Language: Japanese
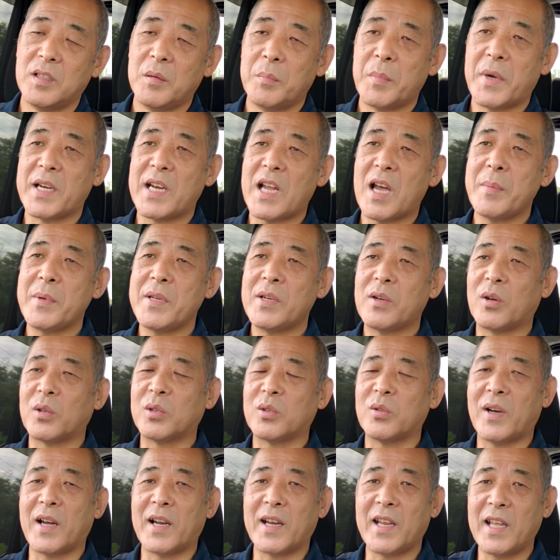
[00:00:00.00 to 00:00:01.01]
まあ、ナビのこ
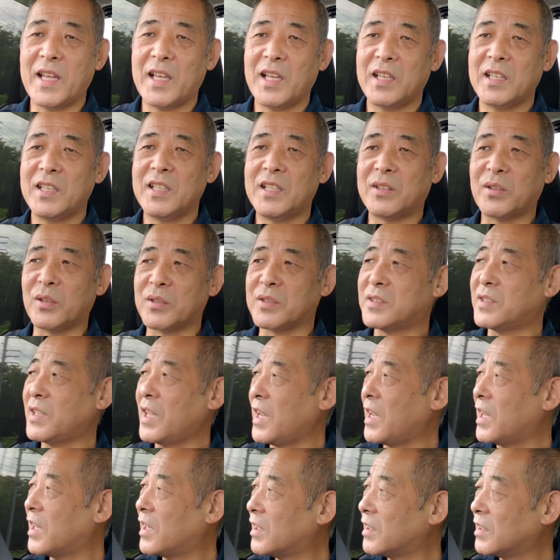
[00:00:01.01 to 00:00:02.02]
とはね、いいとし
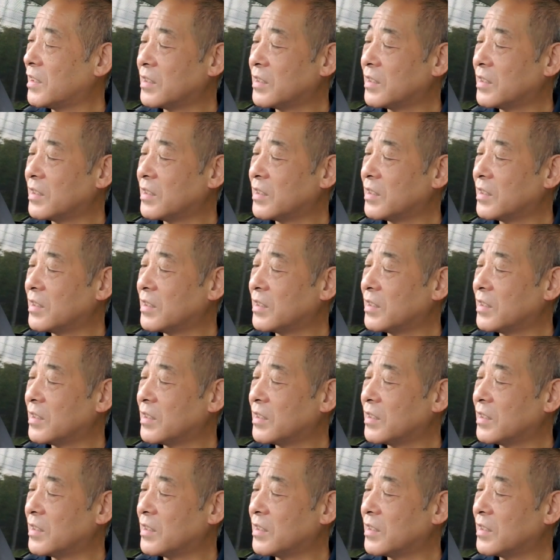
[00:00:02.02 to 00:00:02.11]
て。